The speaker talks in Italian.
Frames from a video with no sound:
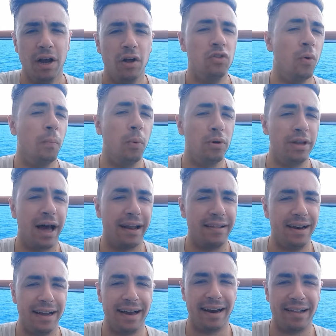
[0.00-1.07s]
non può dare
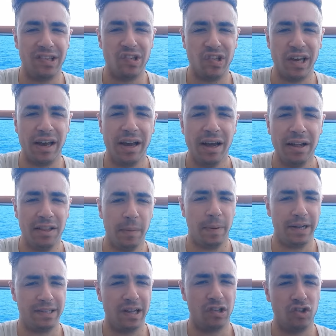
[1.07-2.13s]
delle garanzie di
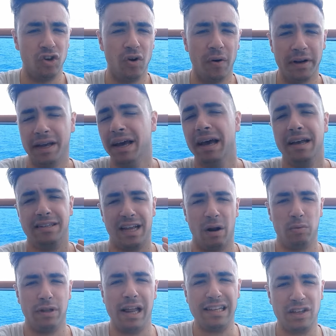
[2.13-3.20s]
prestazioni, sarà
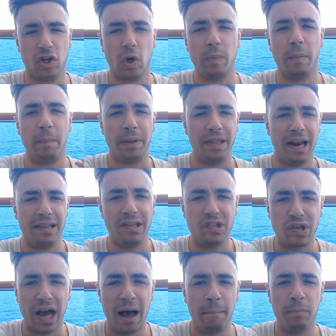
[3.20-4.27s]
utilizzata come pedina di
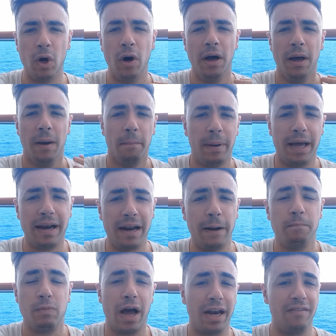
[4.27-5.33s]
scambio per
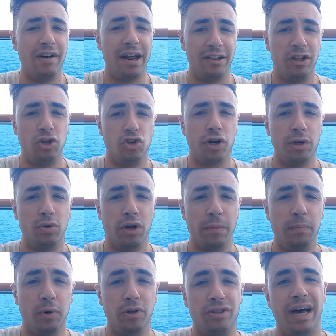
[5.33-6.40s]
arrivare a dei giocatori
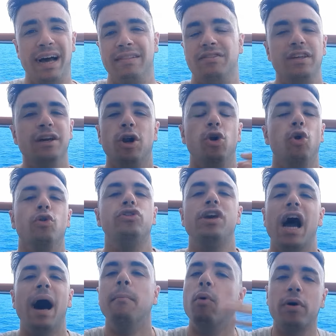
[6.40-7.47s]
importanti, lo
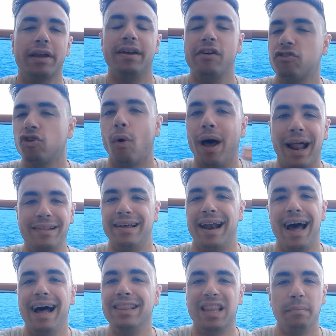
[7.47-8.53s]
diamo che ne so
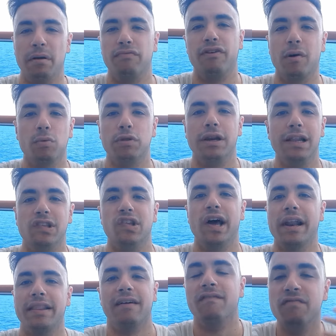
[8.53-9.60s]
all'Atalanta per farlo utilizzare
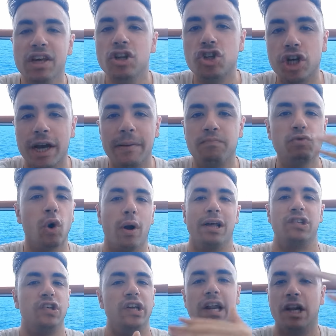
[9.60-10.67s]
da vice con la
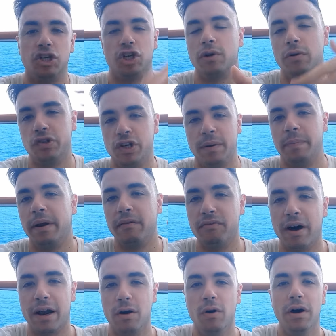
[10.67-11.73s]
Sinac, così per
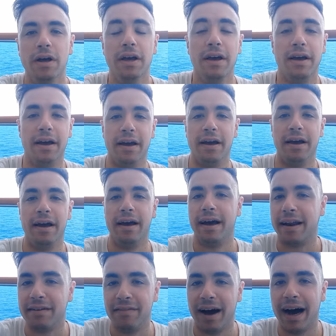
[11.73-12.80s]
farlo eh,
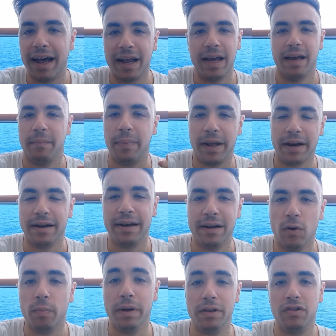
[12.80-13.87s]
arrivare per
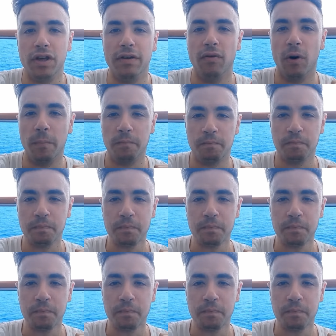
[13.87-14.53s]
l'obiettivo